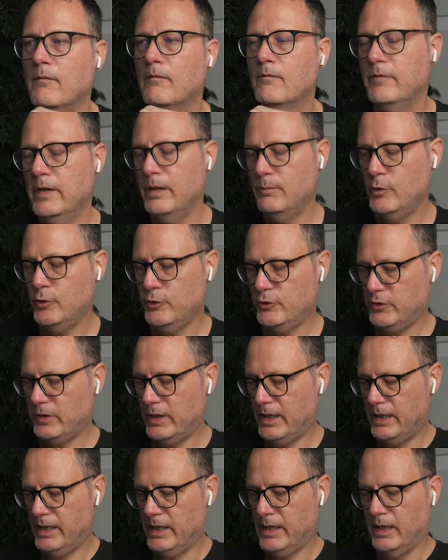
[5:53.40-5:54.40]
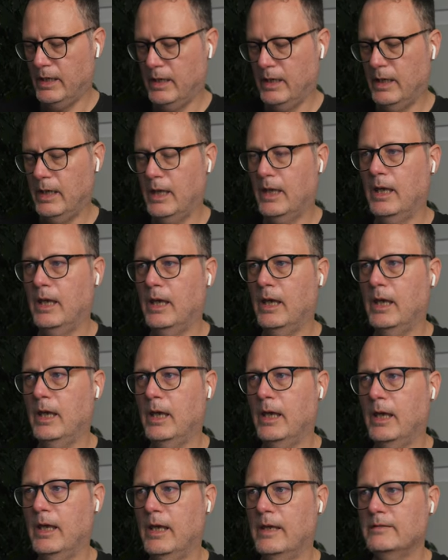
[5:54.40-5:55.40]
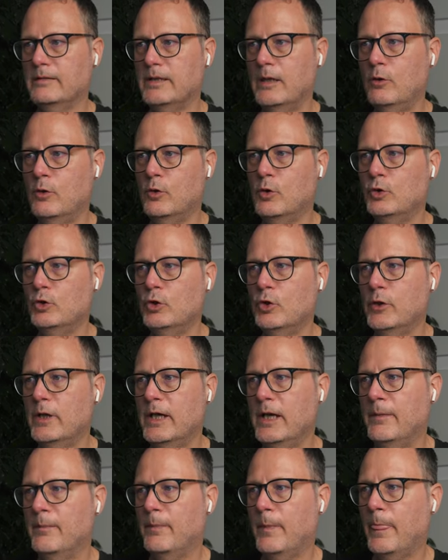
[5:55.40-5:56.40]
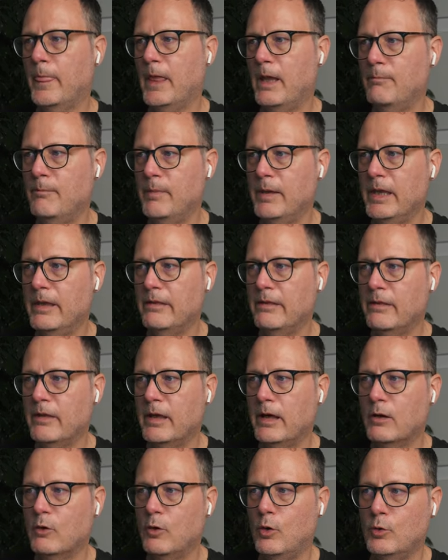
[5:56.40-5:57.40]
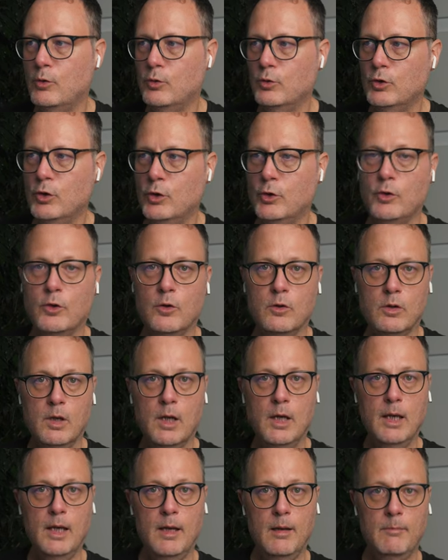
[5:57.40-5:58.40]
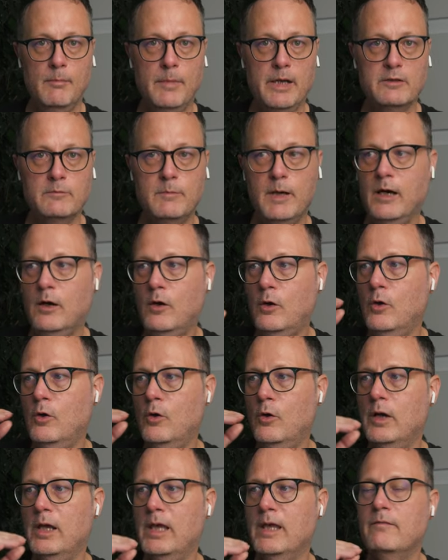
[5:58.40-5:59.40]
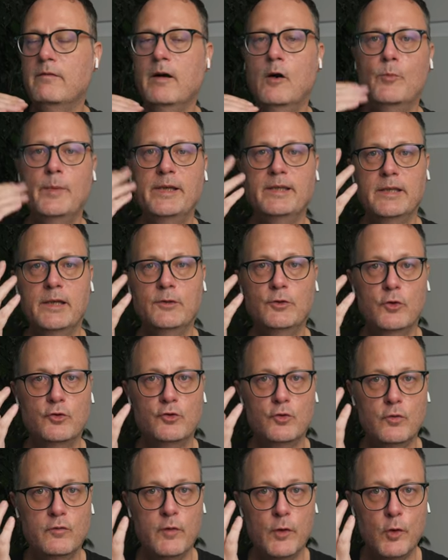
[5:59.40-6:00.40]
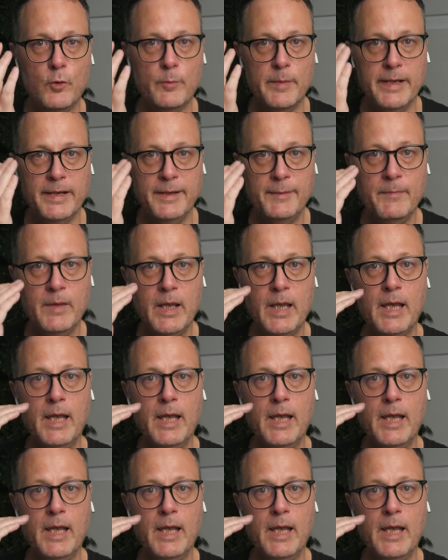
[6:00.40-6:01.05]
Vemos que esta locutora empieza con un tono más bajo y va aumentando su volumen.